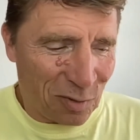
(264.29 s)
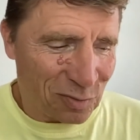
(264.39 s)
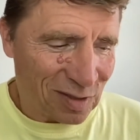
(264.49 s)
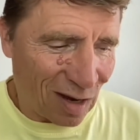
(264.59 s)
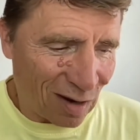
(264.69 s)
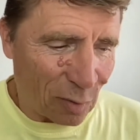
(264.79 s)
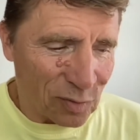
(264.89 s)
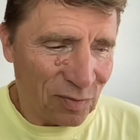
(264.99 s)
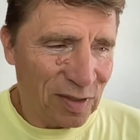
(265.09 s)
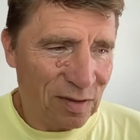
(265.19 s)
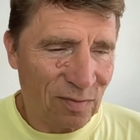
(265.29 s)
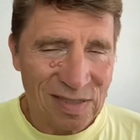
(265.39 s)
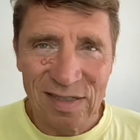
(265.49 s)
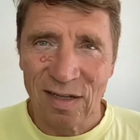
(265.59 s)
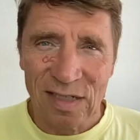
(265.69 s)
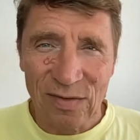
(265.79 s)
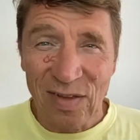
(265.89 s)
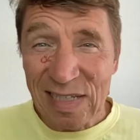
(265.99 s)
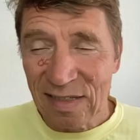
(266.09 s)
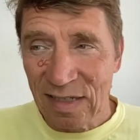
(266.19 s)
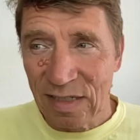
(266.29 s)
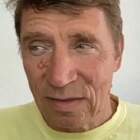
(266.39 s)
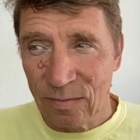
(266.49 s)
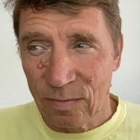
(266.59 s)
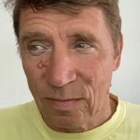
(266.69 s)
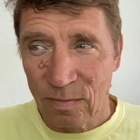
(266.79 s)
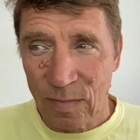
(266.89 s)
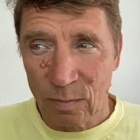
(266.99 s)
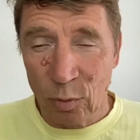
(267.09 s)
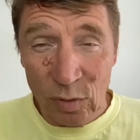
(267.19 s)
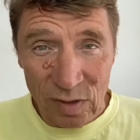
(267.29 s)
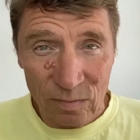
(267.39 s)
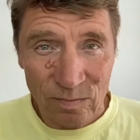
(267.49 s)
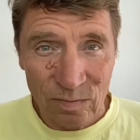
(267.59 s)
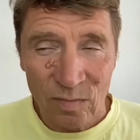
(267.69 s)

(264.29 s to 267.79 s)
und da rausfinden, was sind da die wesentlichen Punkte,